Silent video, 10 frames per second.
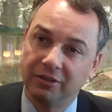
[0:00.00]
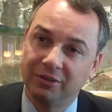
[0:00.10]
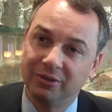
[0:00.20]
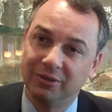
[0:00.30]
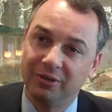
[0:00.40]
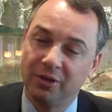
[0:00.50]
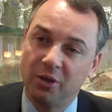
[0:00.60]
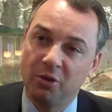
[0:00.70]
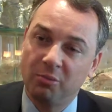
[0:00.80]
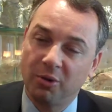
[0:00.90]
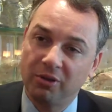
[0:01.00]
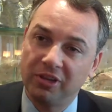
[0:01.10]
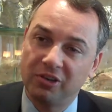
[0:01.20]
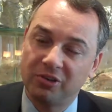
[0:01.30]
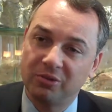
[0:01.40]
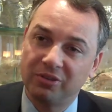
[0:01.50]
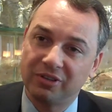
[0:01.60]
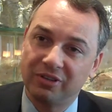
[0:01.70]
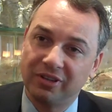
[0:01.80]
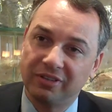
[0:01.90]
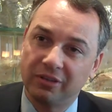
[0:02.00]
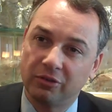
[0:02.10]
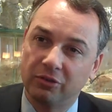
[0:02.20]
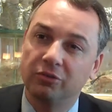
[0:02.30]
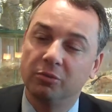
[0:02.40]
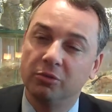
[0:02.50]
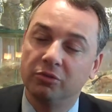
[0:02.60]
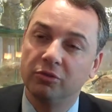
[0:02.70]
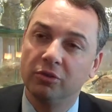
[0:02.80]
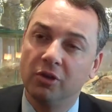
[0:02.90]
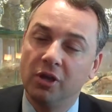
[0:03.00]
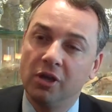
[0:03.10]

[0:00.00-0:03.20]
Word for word: de prendre les choses à leur juste mesure.